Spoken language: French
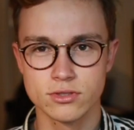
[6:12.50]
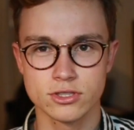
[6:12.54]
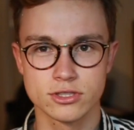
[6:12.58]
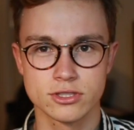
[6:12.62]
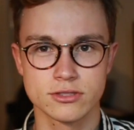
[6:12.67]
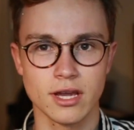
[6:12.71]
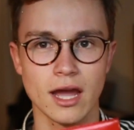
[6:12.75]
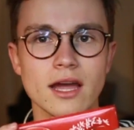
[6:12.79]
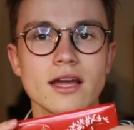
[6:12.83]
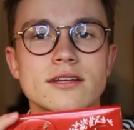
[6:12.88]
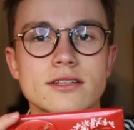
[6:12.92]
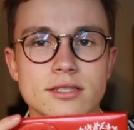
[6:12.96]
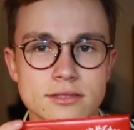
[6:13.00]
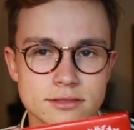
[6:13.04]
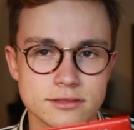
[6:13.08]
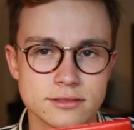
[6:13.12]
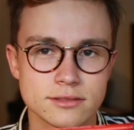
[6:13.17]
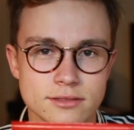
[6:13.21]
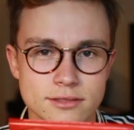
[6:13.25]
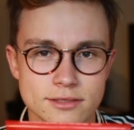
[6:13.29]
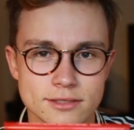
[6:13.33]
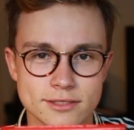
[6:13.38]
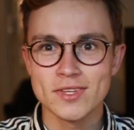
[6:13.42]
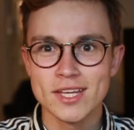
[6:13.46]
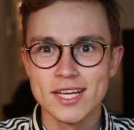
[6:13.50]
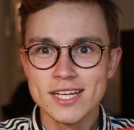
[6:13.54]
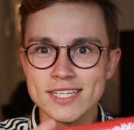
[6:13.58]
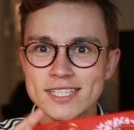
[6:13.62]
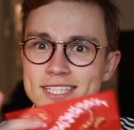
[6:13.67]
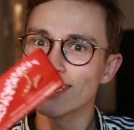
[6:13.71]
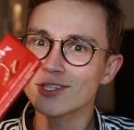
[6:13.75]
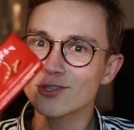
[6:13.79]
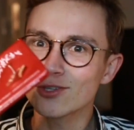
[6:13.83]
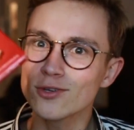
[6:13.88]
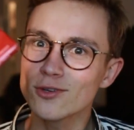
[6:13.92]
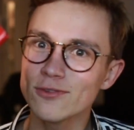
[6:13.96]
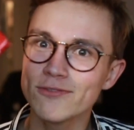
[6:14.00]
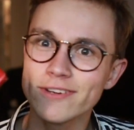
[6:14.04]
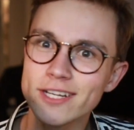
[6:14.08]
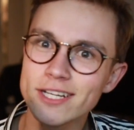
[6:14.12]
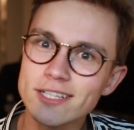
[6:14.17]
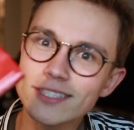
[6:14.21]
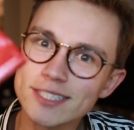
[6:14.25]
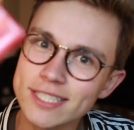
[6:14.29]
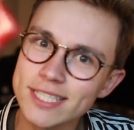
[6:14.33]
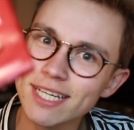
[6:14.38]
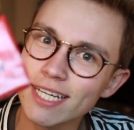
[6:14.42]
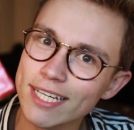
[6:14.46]
de shrinkens. J'ai trouvé
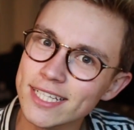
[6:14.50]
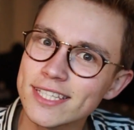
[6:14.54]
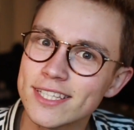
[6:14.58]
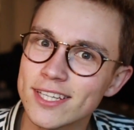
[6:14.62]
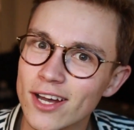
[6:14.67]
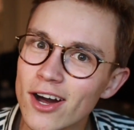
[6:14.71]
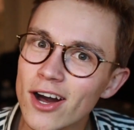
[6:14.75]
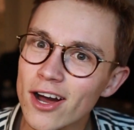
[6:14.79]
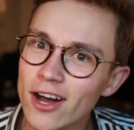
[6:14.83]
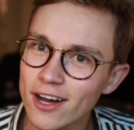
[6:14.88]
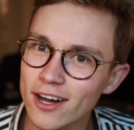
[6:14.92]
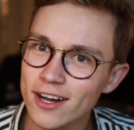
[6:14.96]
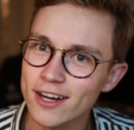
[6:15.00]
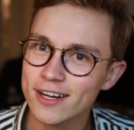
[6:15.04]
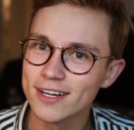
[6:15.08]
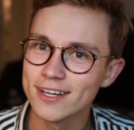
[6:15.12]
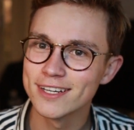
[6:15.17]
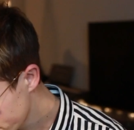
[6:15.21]
le ticket d'or